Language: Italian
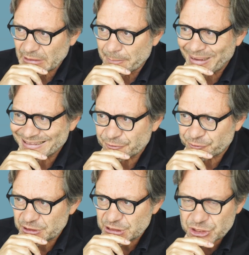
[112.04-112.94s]
ma
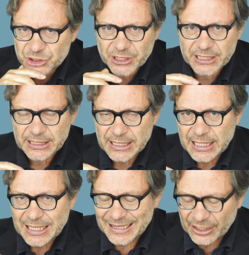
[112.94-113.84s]
definisce
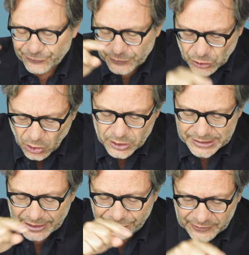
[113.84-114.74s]
la
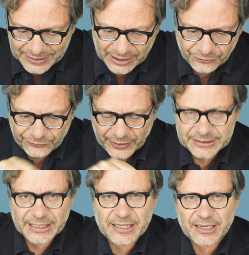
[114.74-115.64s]
storia stessa
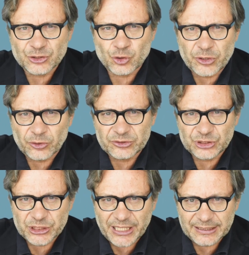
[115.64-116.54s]
della ragione
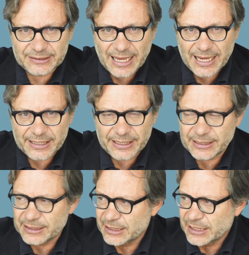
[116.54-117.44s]

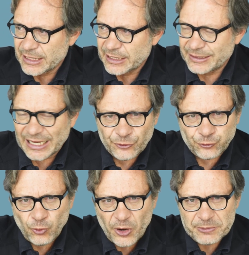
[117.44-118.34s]
occidentale dai
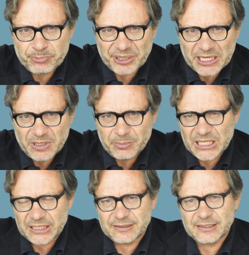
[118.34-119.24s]
suoi primi
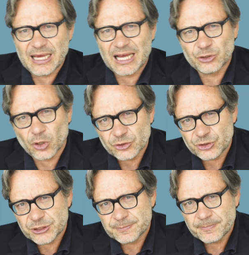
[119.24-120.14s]
miti ad oggi.